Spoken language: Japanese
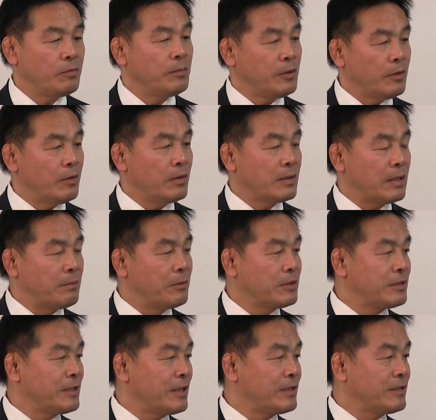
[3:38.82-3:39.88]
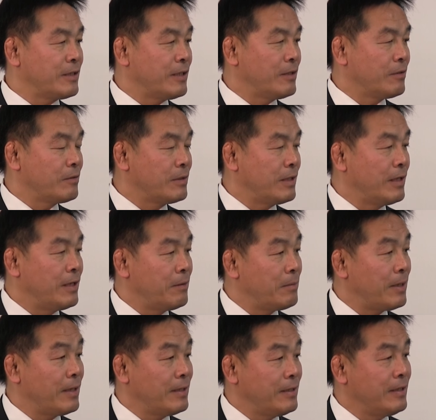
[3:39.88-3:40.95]
味を醸し出してくれれ
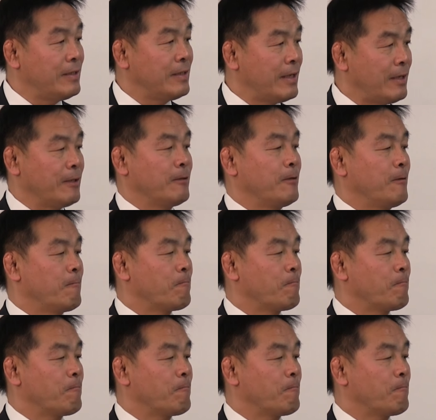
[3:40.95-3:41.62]
ばいいな。